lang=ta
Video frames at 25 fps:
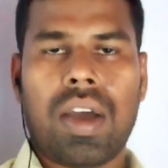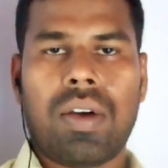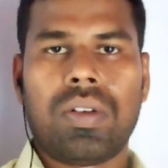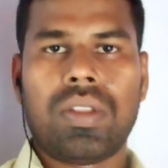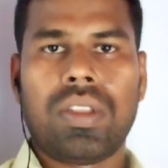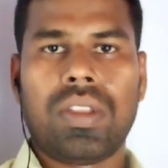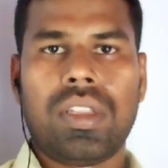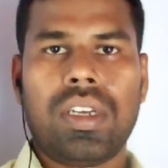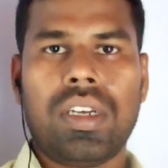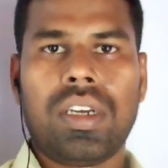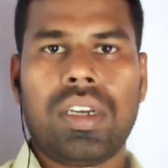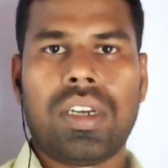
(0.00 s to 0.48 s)

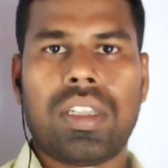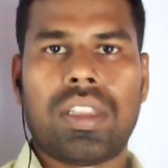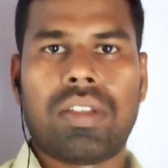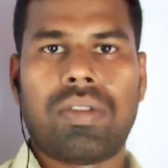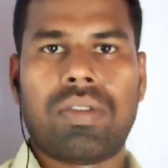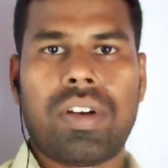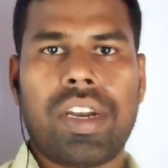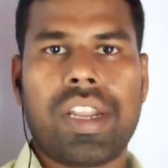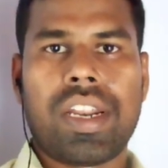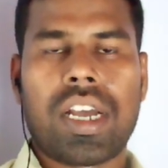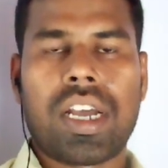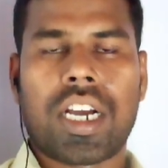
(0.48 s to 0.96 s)
நான் வந்து
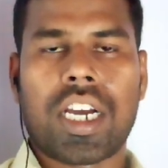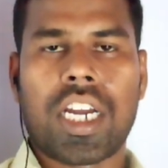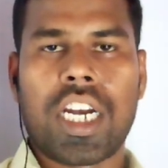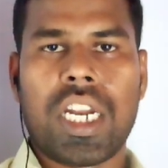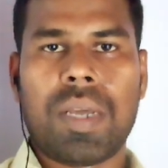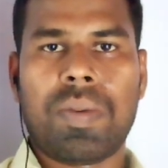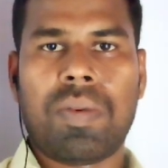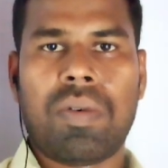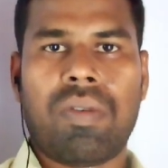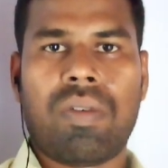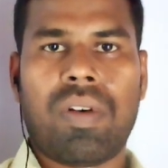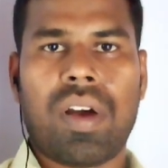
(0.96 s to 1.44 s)
இந்த வண்டி நான்
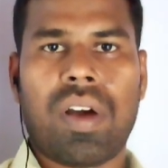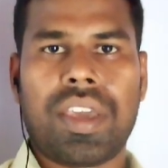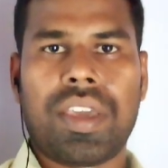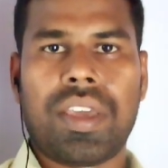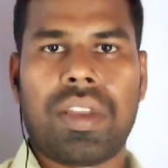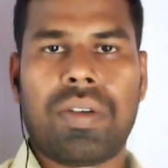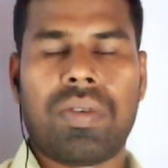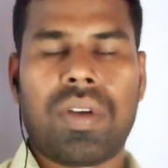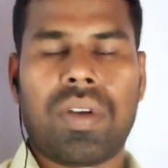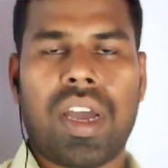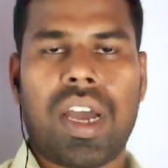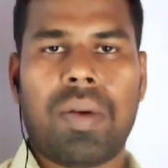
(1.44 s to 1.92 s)
கண்டிப்பாக
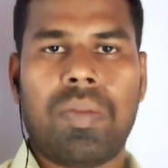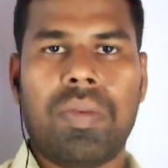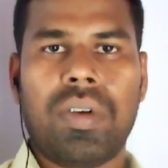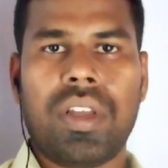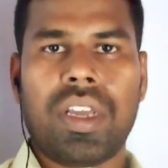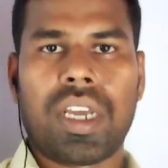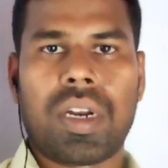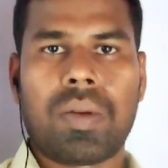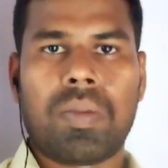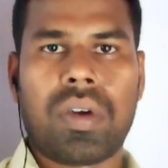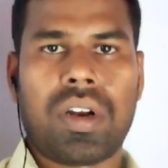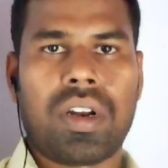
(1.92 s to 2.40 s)
வாங்கிடுவேன்
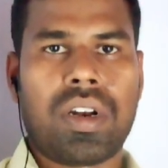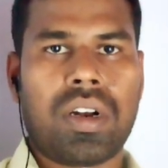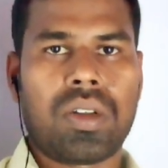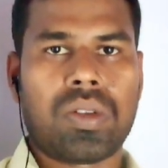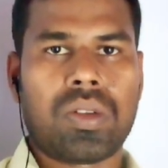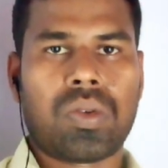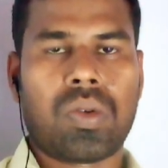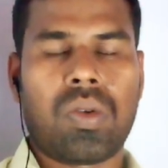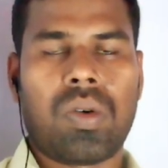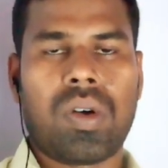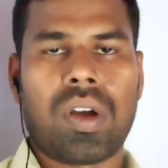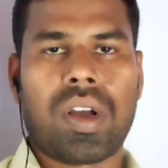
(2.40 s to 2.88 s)
அப்படிங்கிற
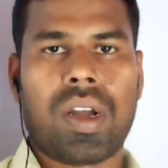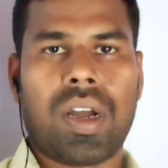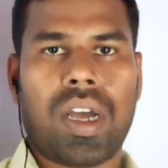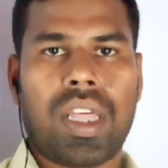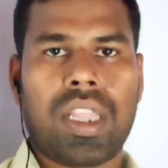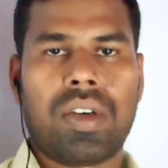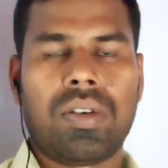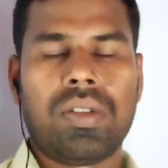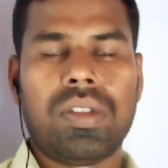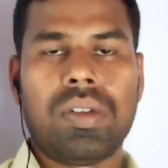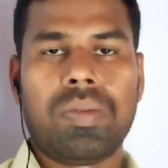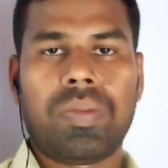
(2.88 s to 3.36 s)
மாதிரி நான் சொல்லுவாங்க
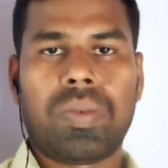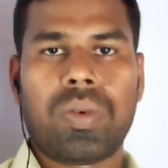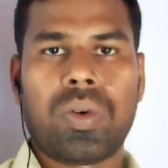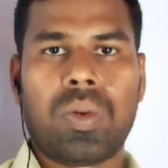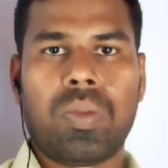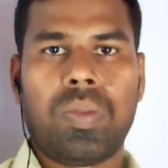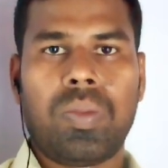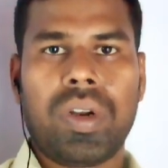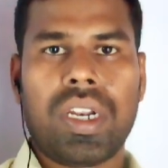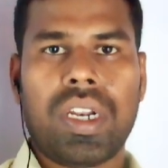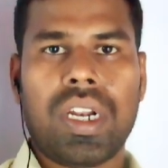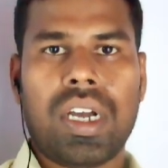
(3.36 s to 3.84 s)
அதாவது
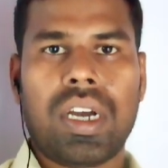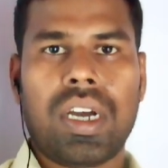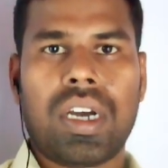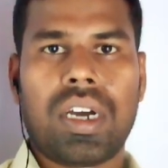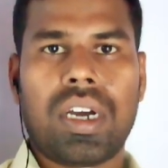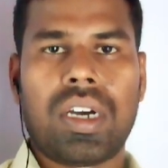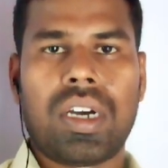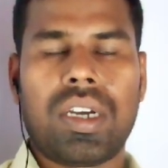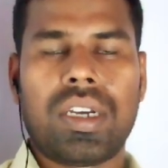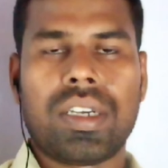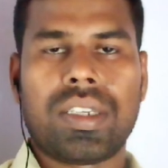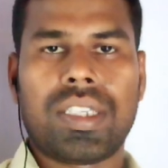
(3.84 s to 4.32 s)
இப்போ எப்படின்னா
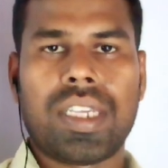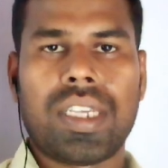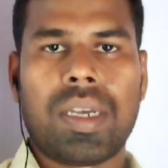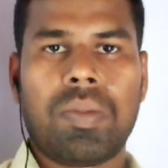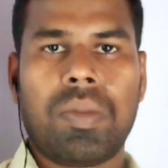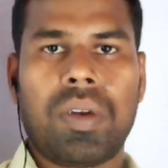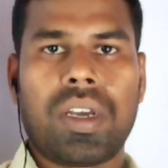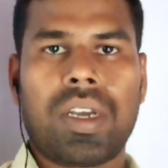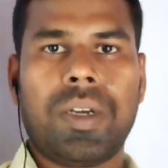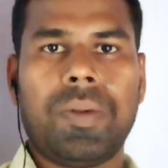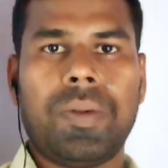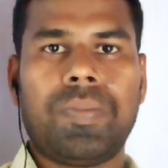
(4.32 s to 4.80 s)

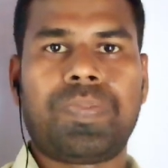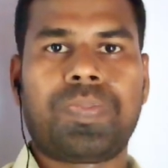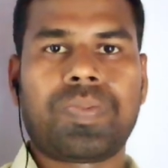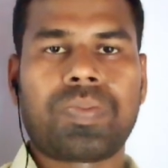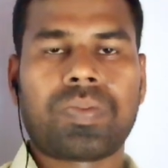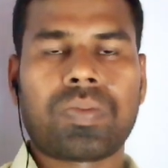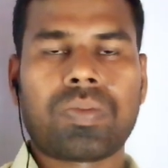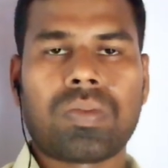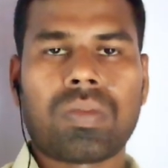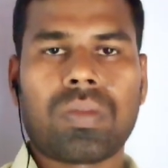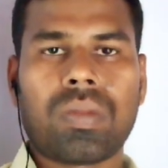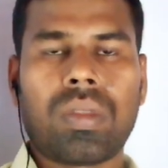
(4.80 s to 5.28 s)
எக்ஸாம்பிளுக்கு
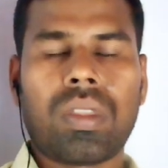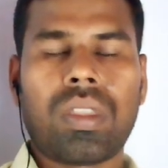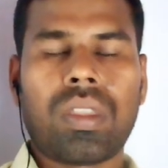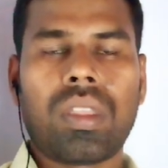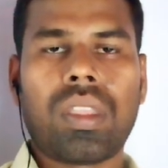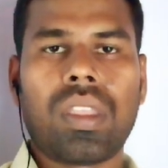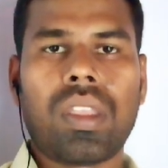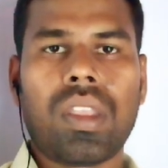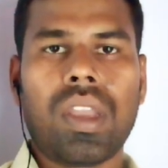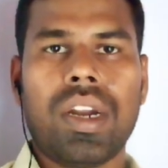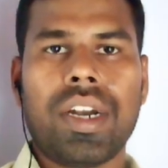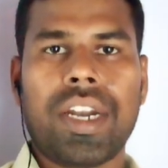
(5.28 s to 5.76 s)

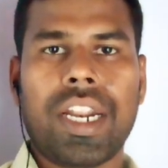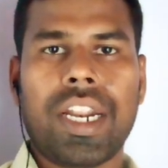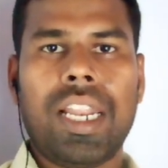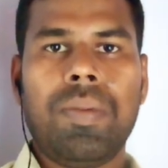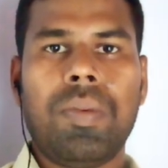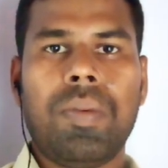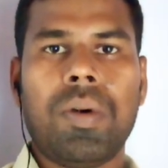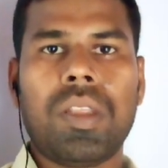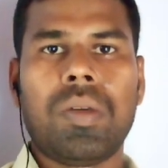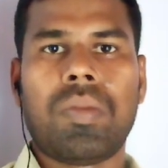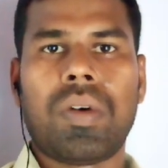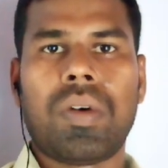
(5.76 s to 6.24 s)

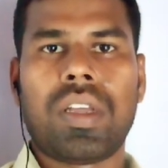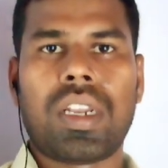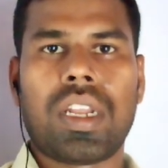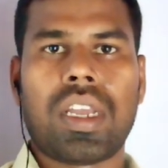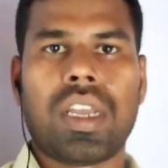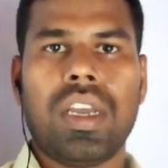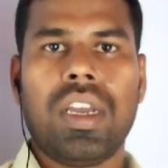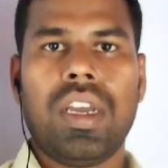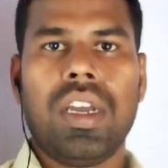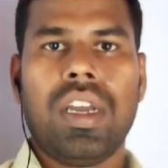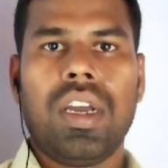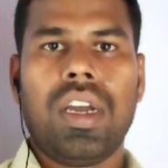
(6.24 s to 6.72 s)
டெலிபதி
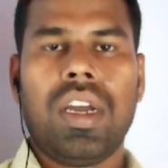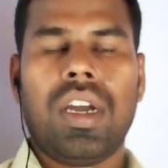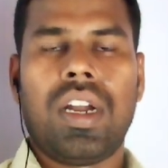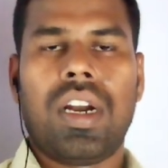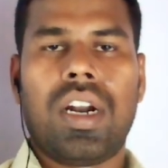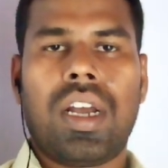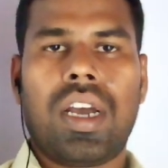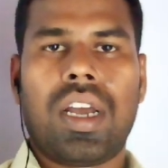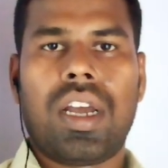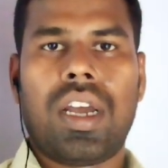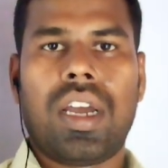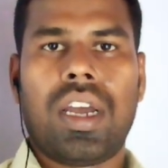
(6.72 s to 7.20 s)
மாதிரி
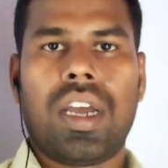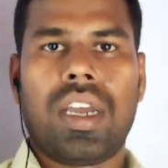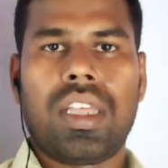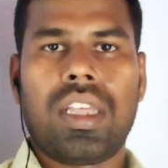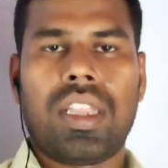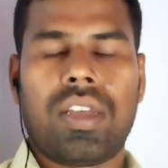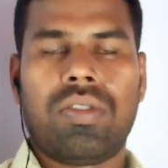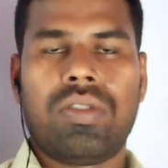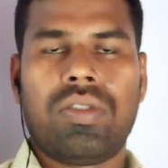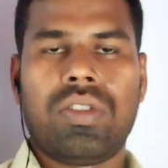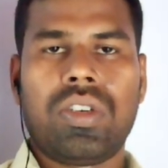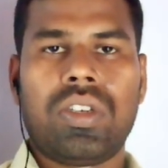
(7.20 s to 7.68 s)
நான்
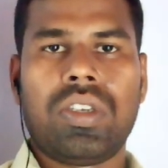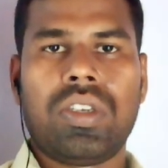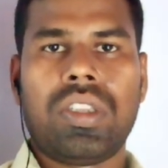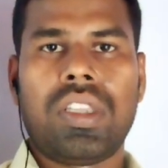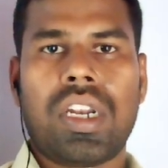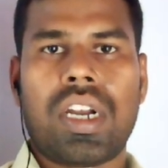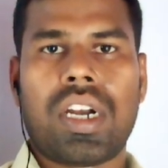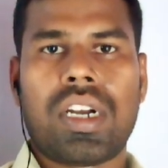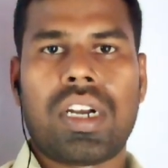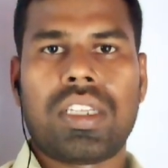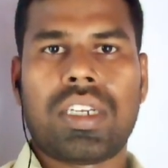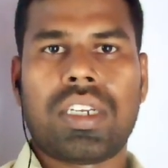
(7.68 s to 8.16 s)
இதை
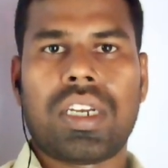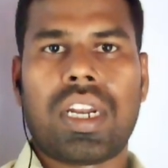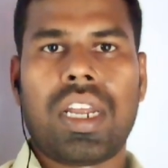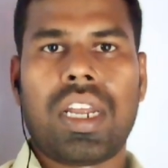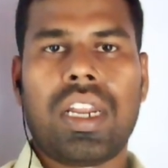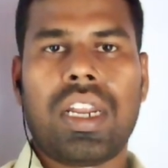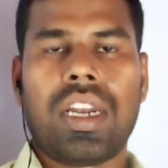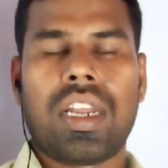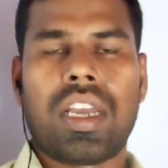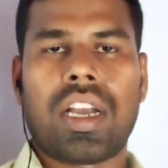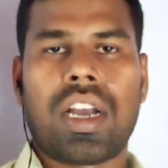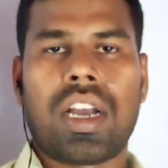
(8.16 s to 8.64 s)
விஷயத்தை
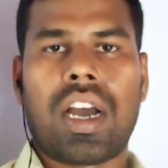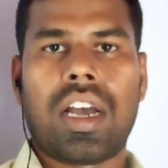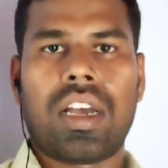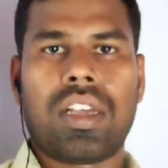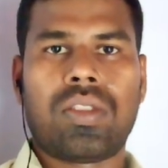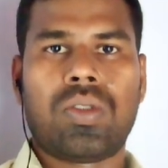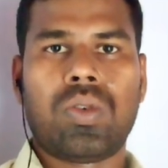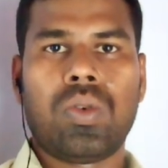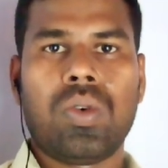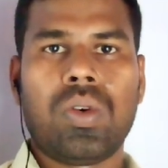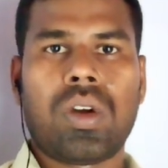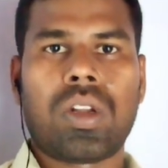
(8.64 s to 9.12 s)
நினச்சிக்கிறேன் இன்னைக்கு
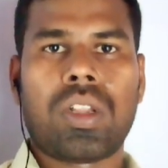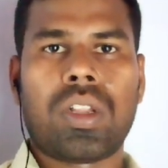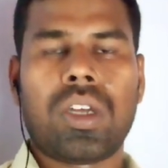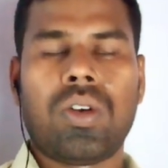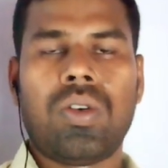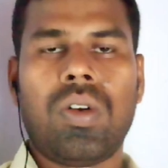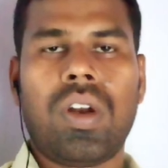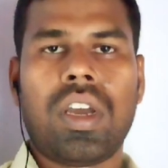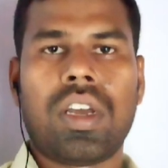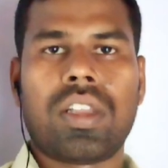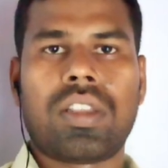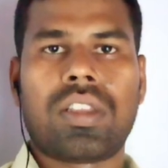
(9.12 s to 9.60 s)

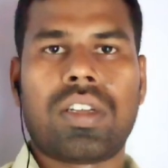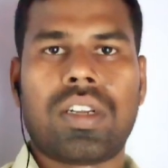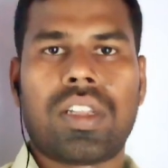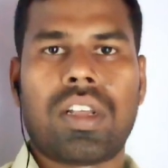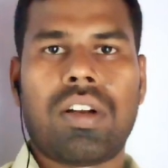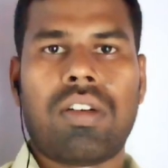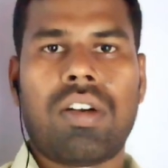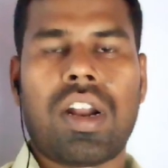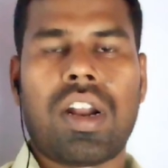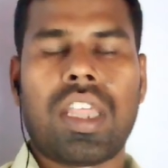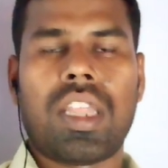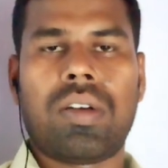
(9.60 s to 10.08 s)
தூங்குறதுக்குள்ளே
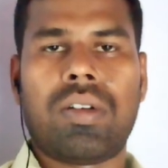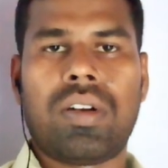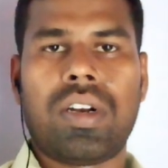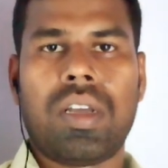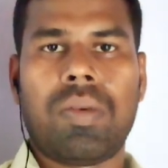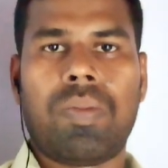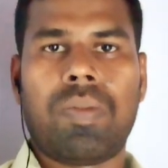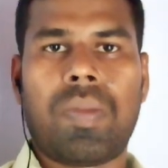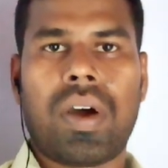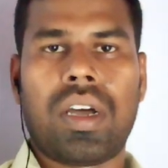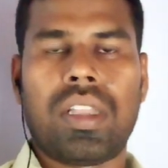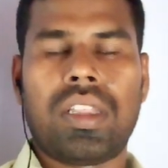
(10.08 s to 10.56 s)
இத்தனை தடவை நான் இந்த
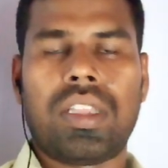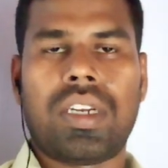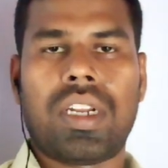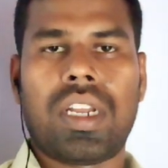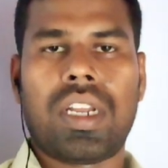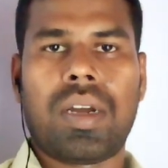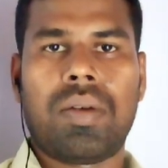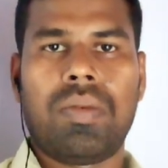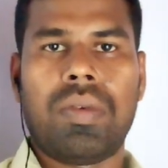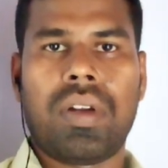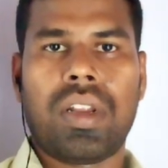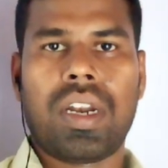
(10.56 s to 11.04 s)
வண்டி
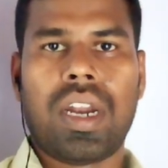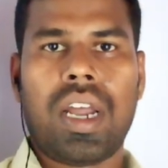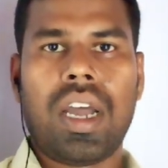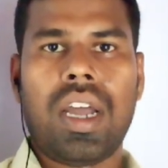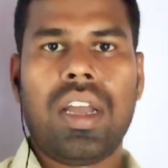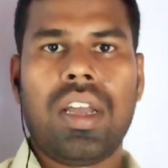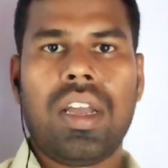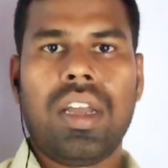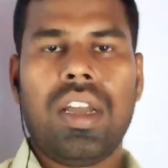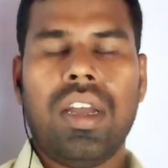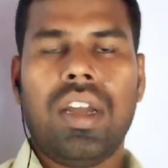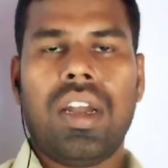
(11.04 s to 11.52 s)
பார்த்துட்டேன்
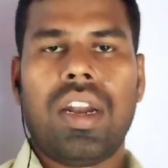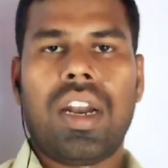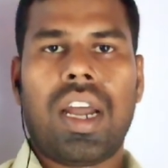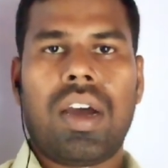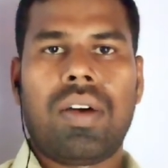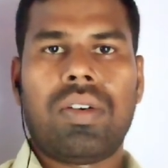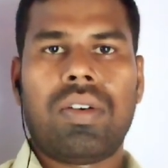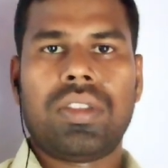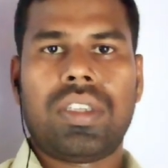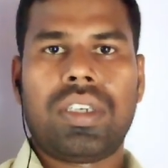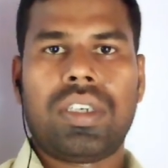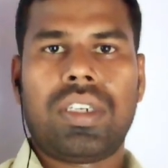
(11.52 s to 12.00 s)
அப்படின்னா
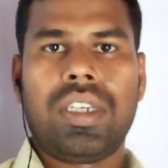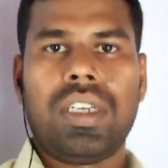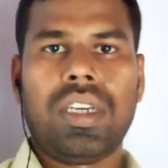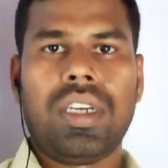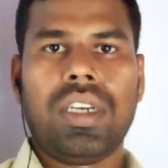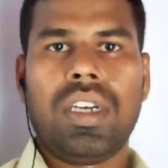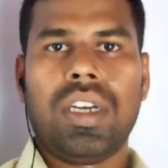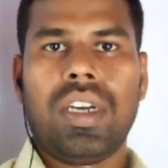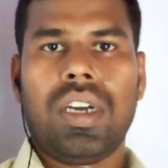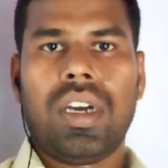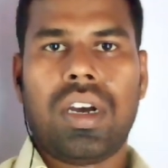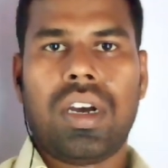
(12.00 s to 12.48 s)
நான் வந்துட்டு